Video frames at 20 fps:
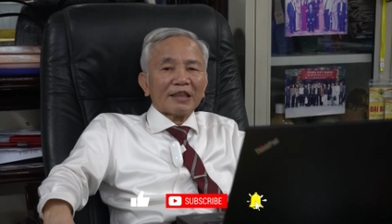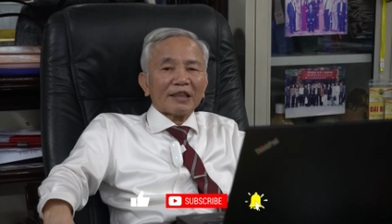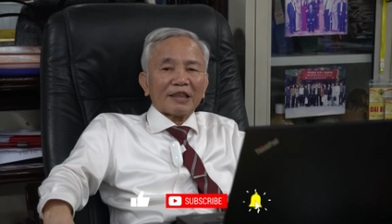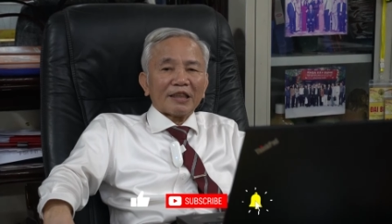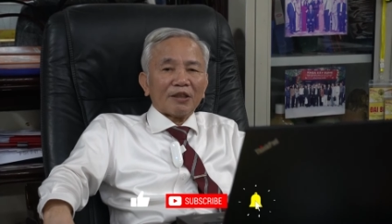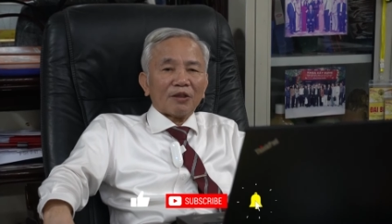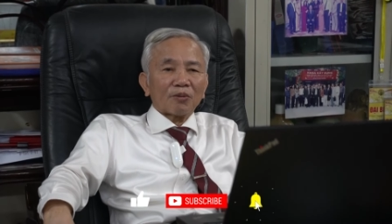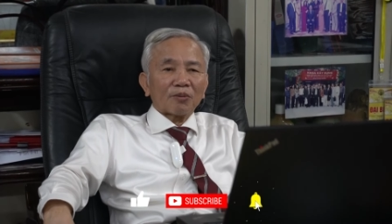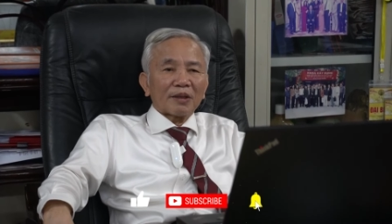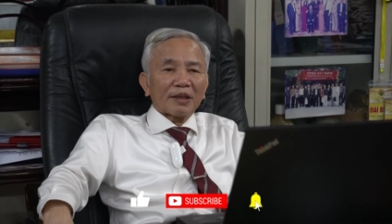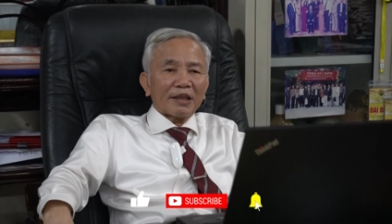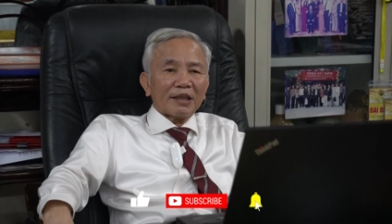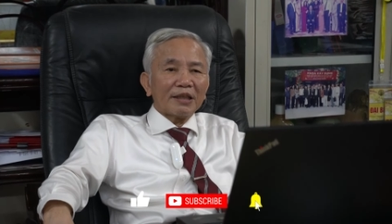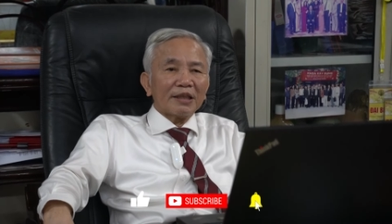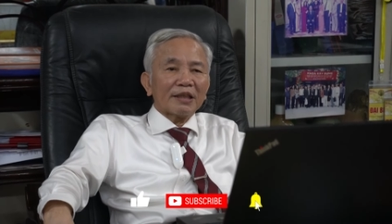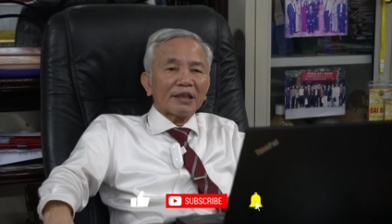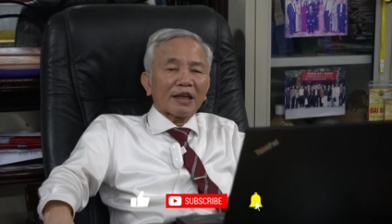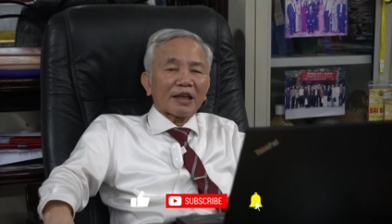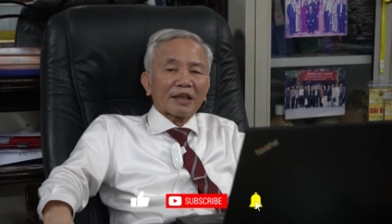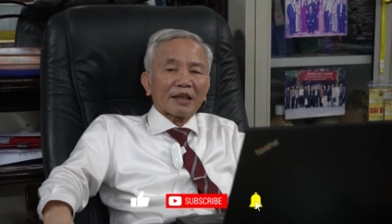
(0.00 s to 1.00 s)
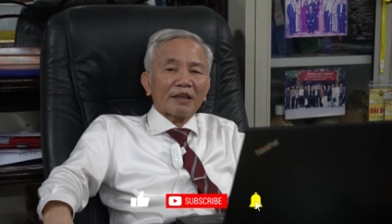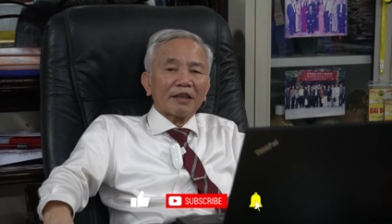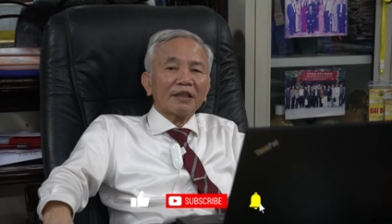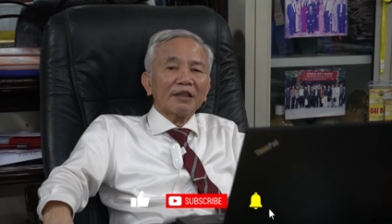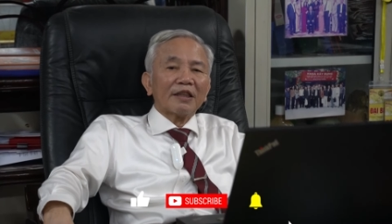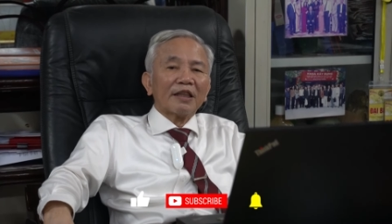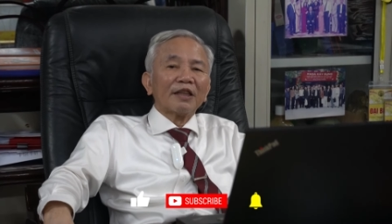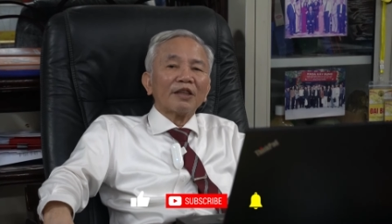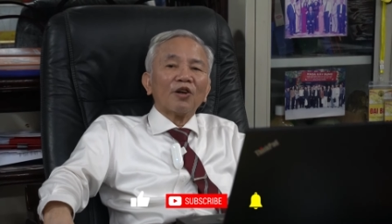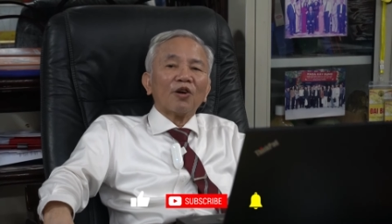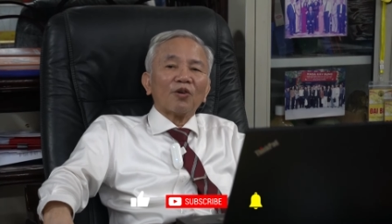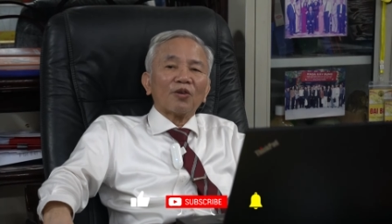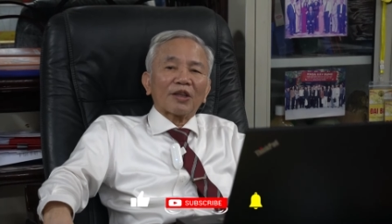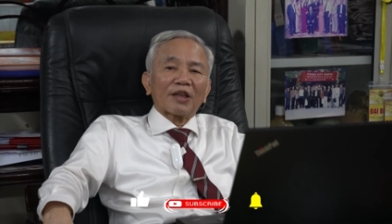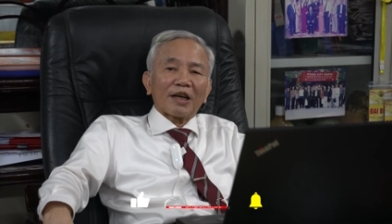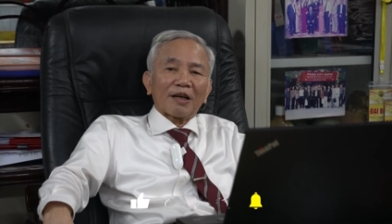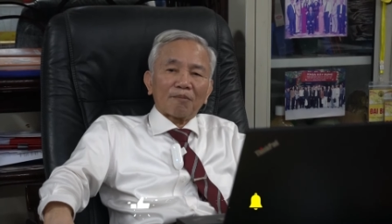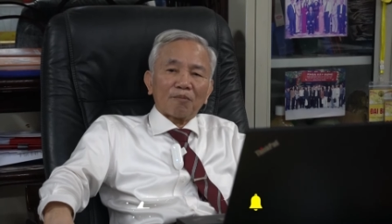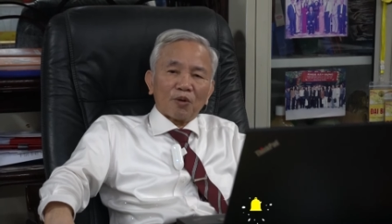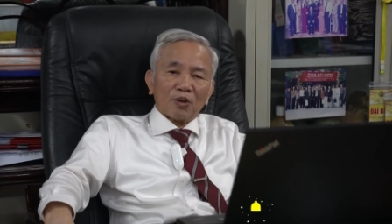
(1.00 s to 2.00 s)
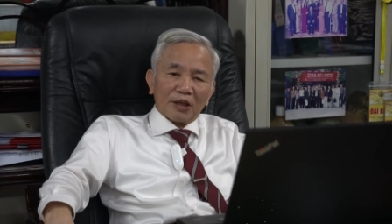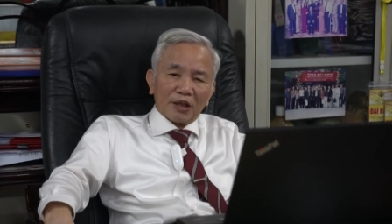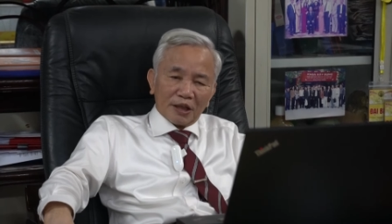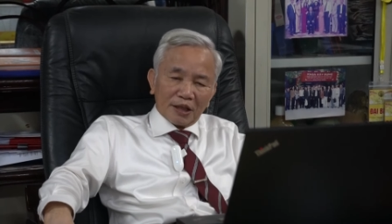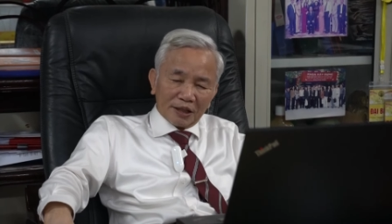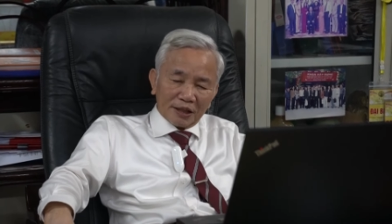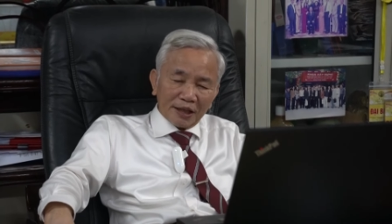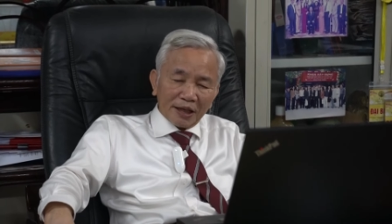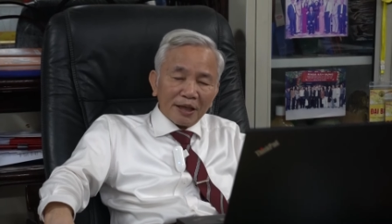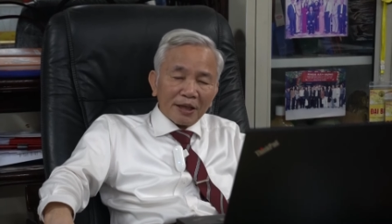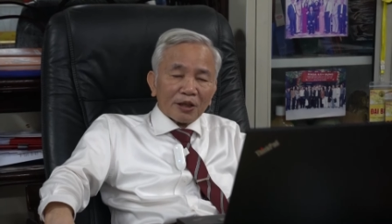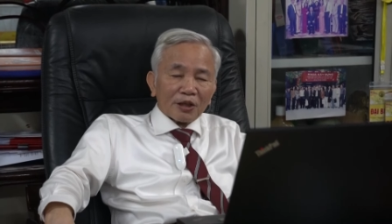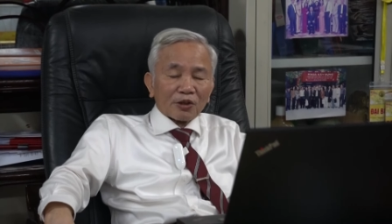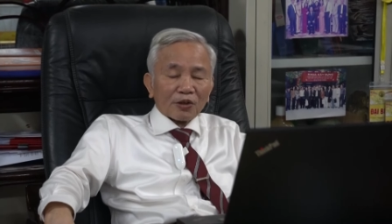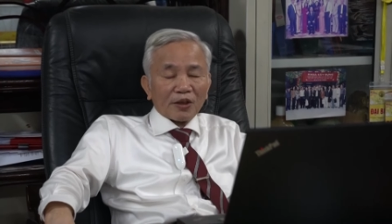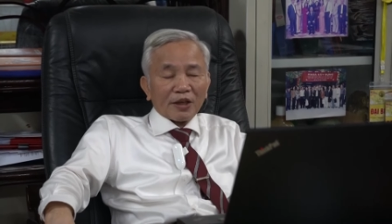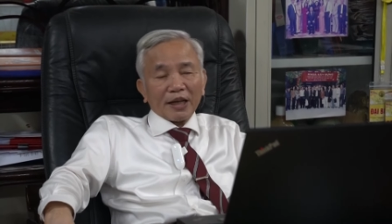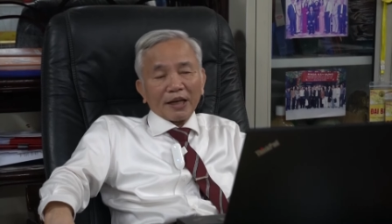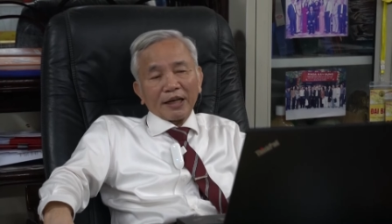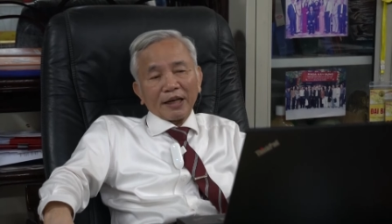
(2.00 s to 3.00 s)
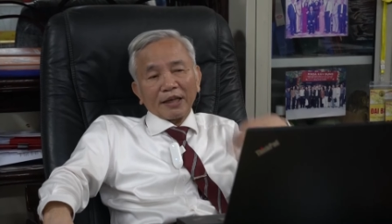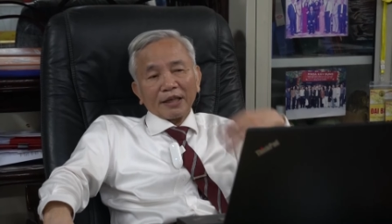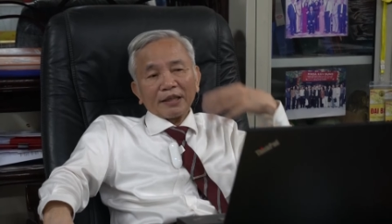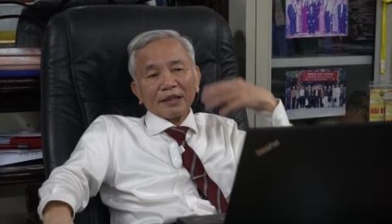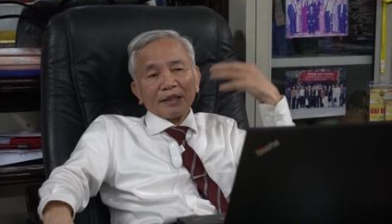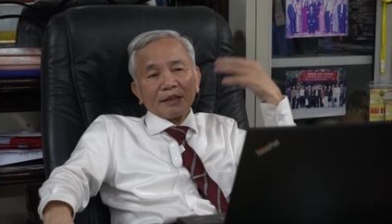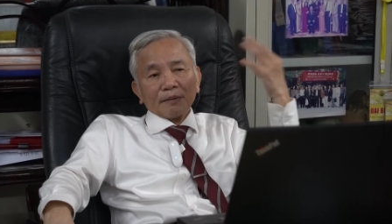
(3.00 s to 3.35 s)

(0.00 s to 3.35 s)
thì lúc ấy là cái linh hồn càng buồn hơn cho nên là